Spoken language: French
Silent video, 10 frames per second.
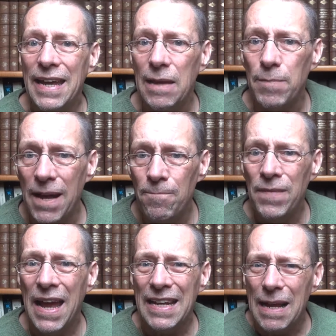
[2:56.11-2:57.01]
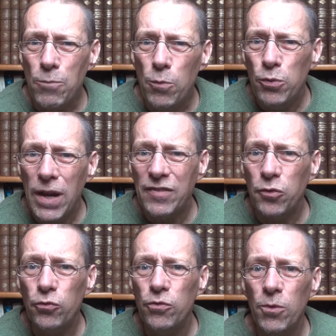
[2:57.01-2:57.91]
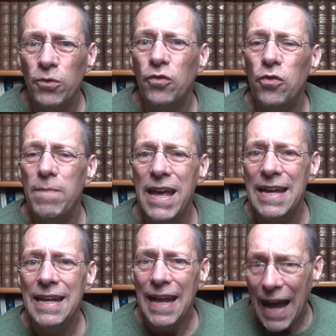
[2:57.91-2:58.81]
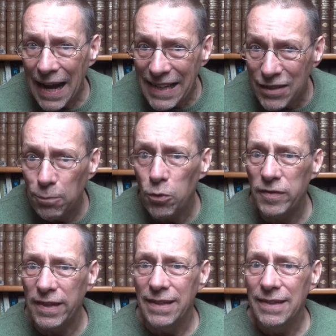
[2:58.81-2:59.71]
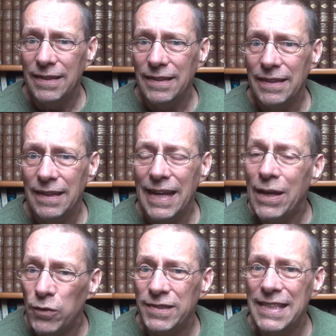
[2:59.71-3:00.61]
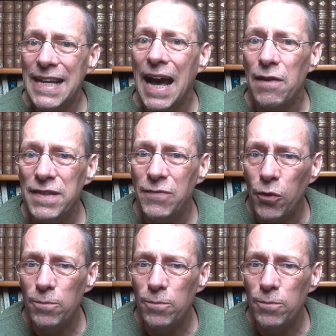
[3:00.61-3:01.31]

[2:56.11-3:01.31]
eh bien, la population du monde se met à exploser et aussi à vivre